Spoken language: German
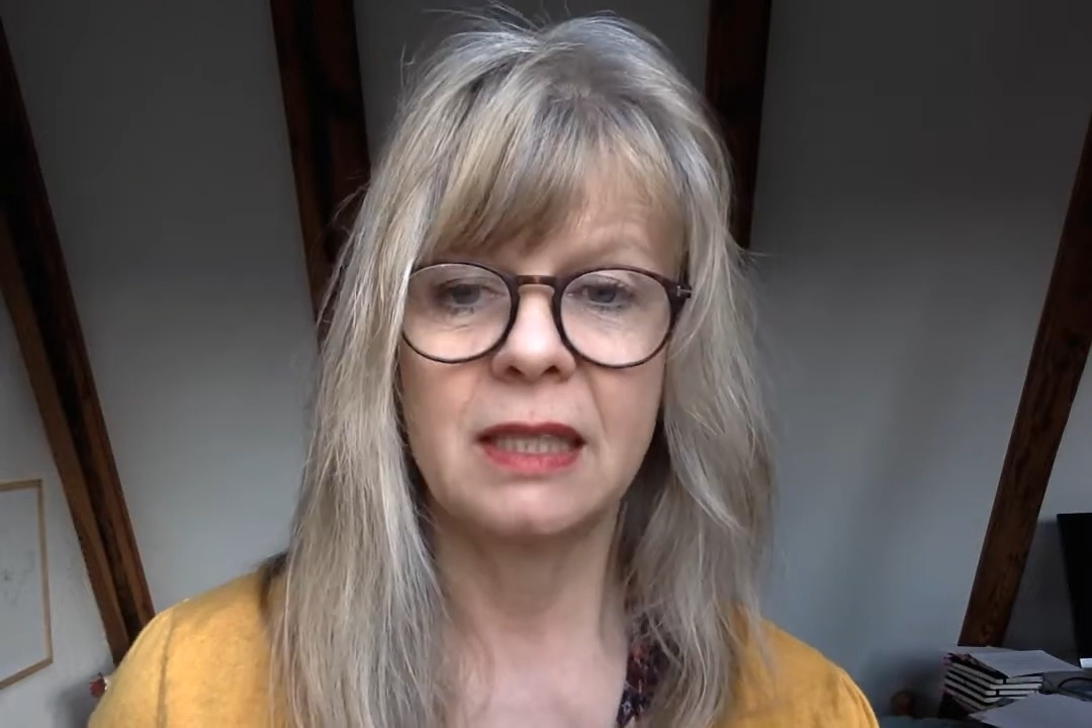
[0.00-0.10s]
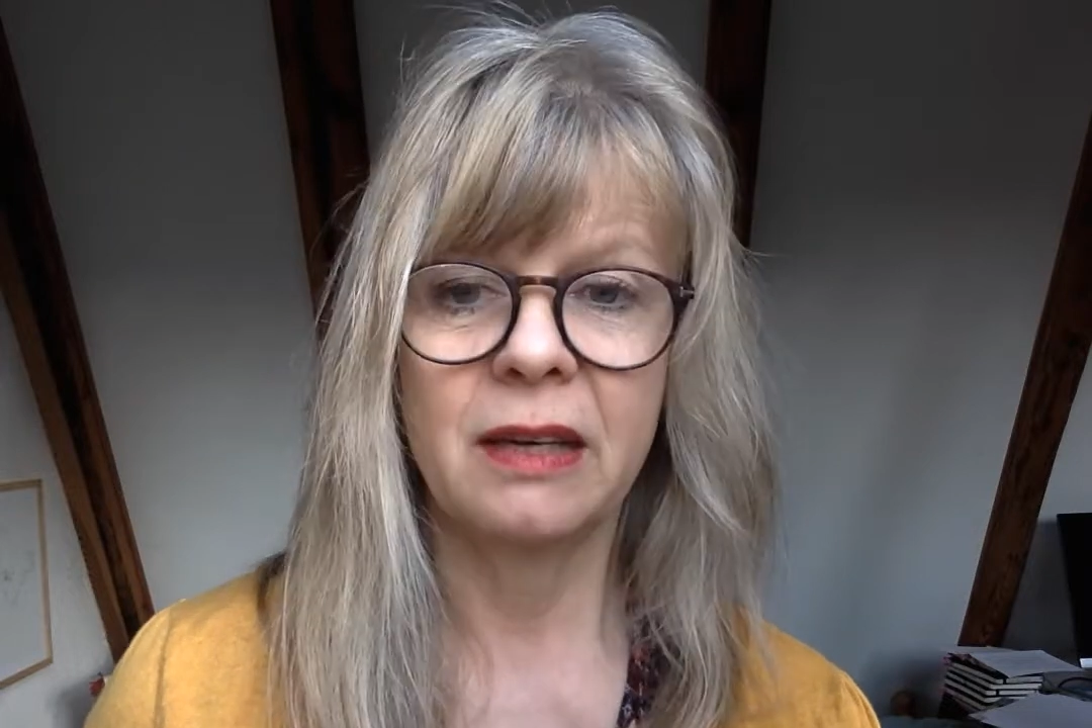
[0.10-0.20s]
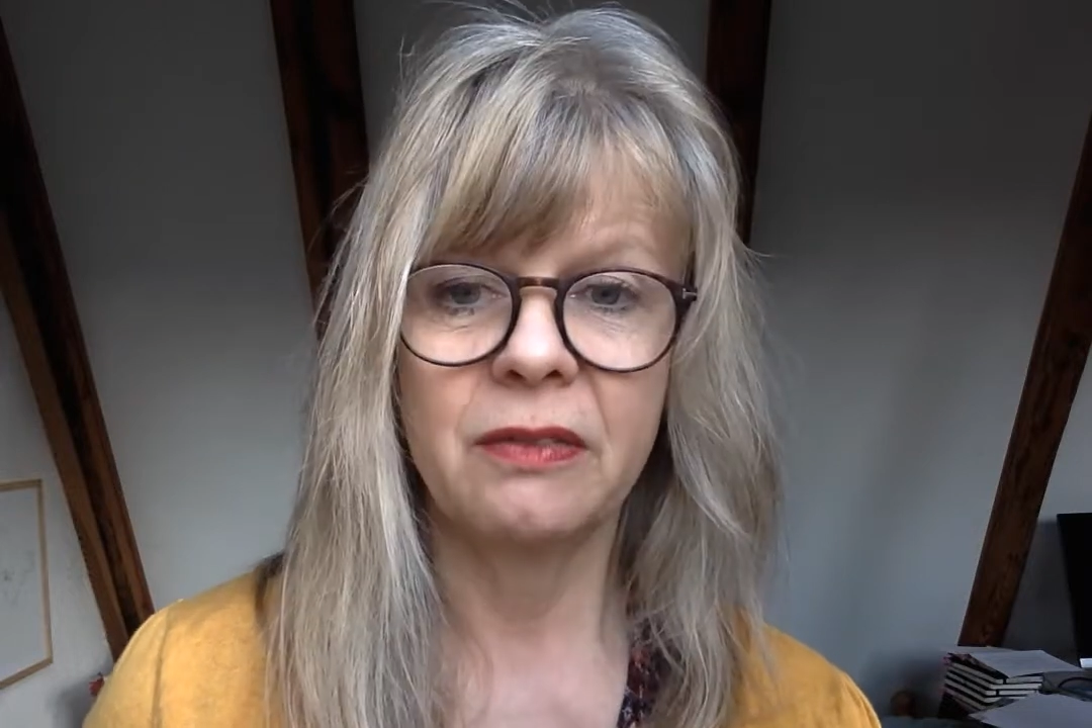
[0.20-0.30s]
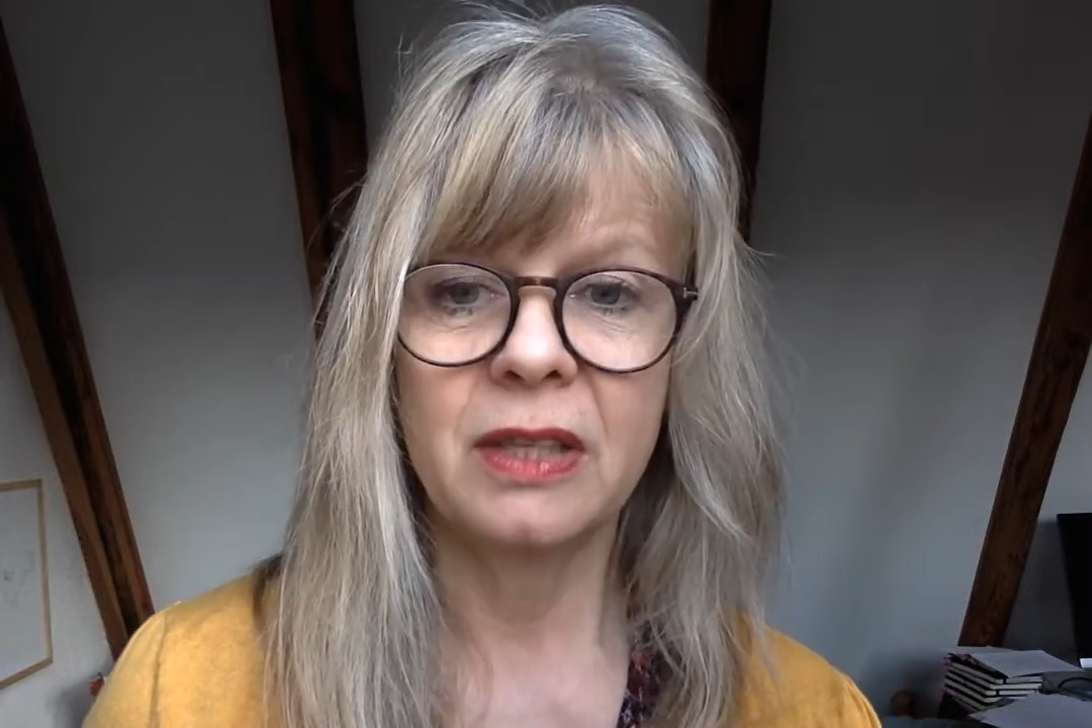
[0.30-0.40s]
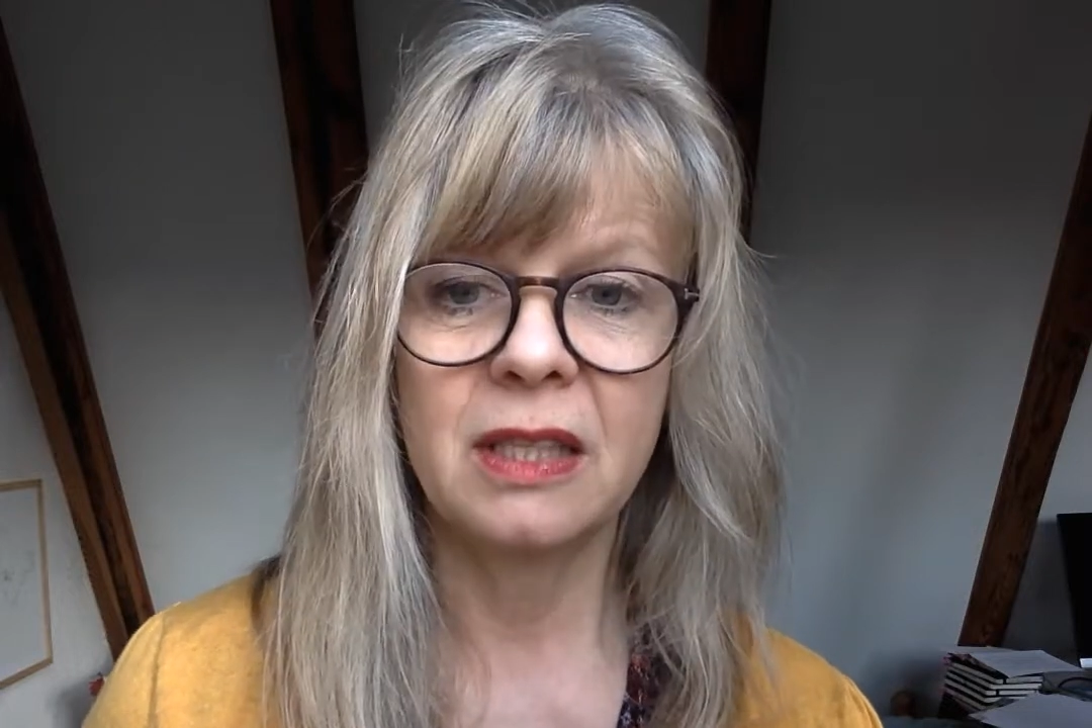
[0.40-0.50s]

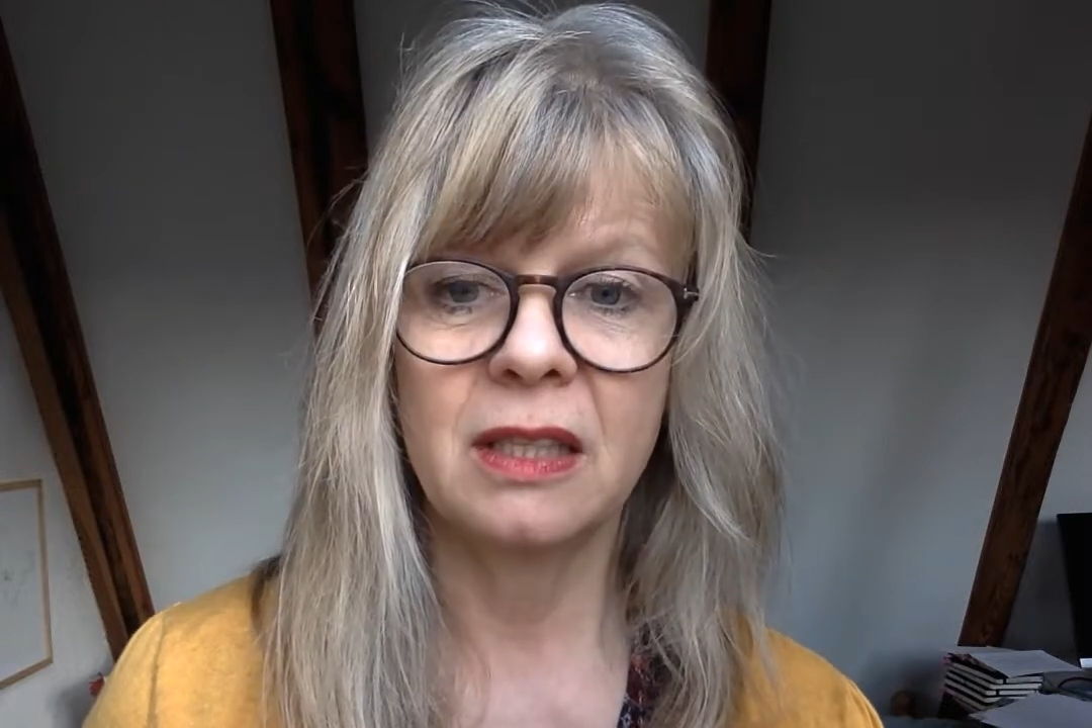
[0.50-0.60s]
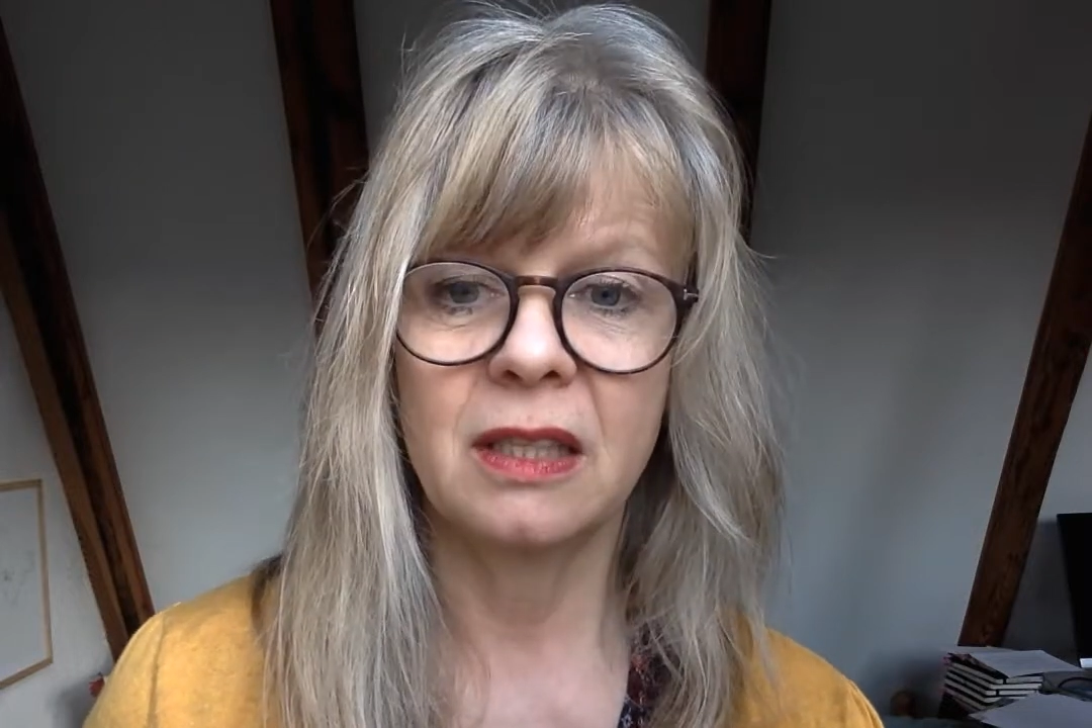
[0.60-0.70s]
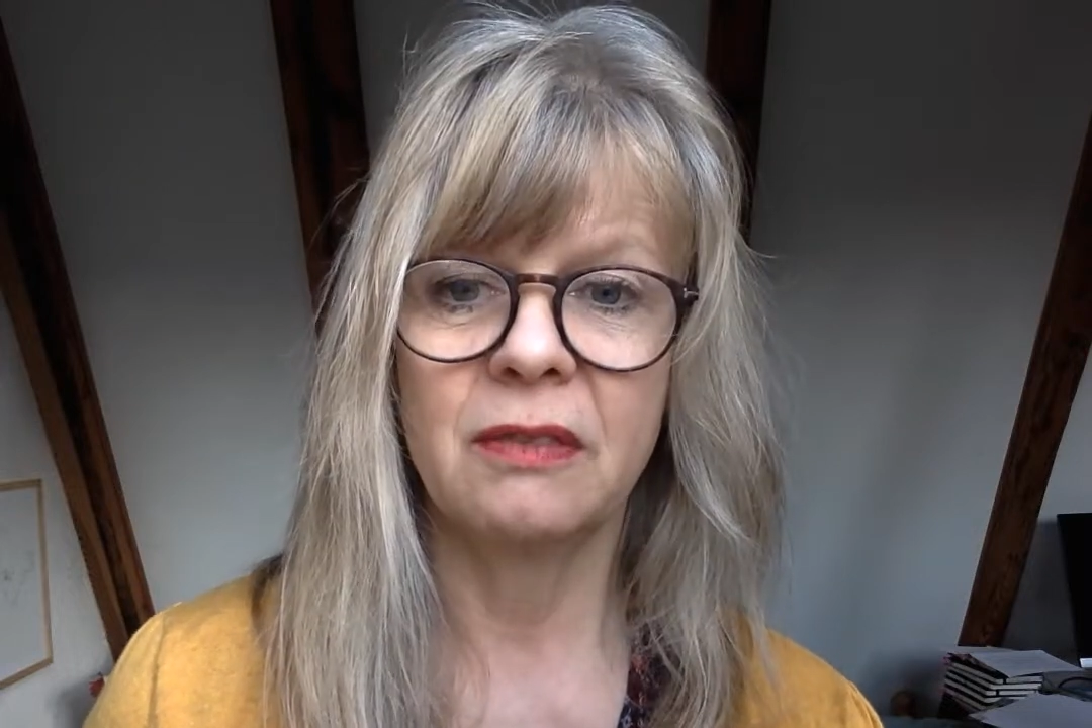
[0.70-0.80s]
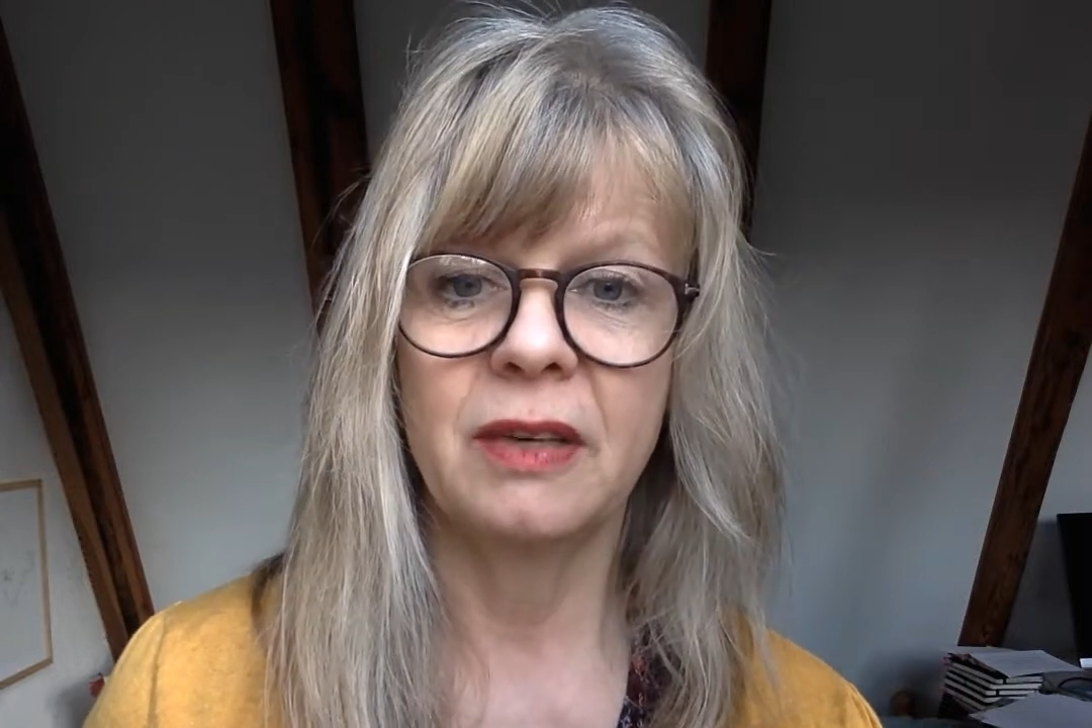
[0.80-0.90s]
sehr wichtig,